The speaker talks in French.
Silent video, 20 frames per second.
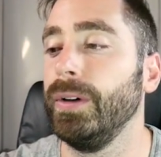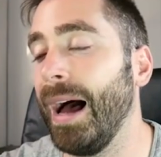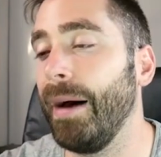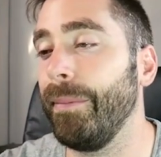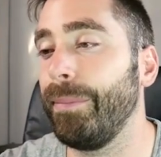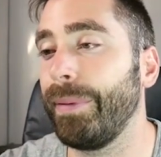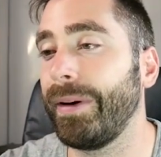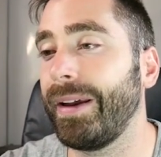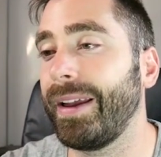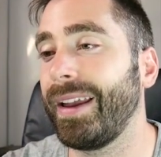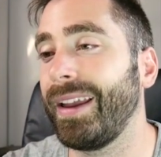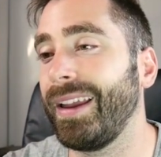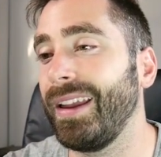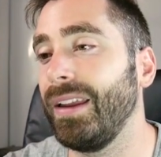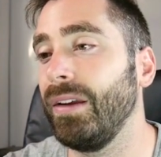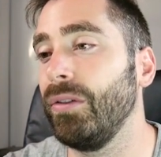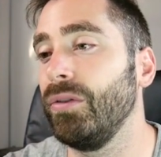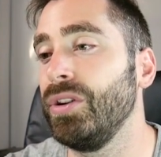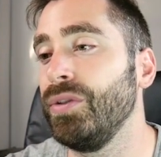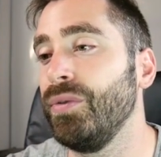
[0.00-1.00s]

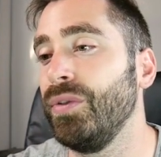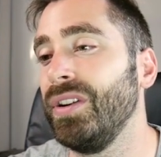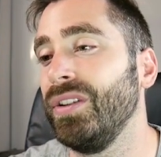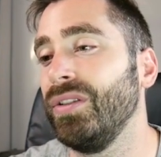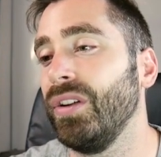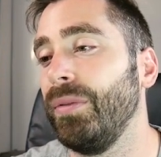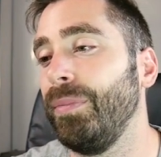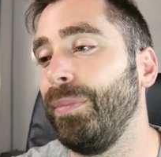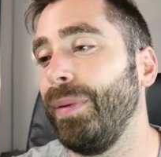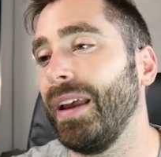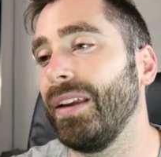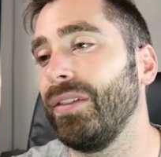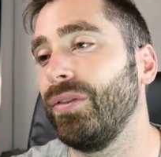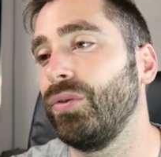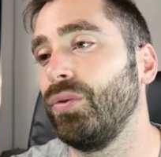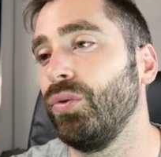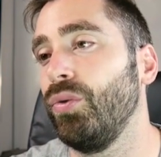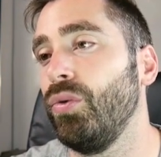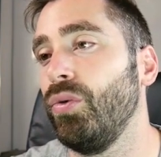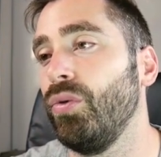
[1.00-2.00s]
Après, au niveau des autres
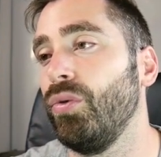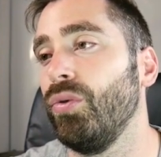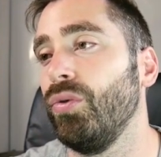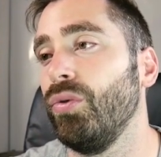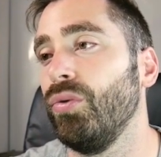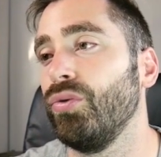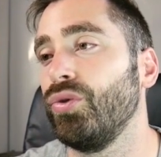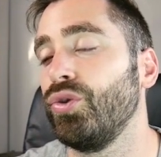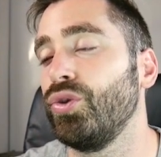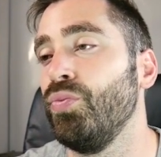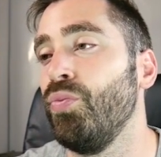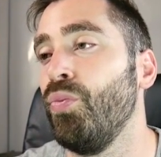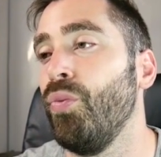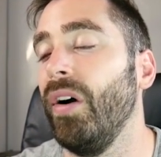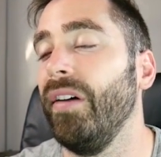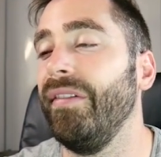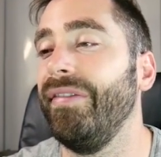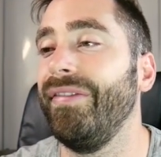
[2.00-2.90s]
persos, je suis moins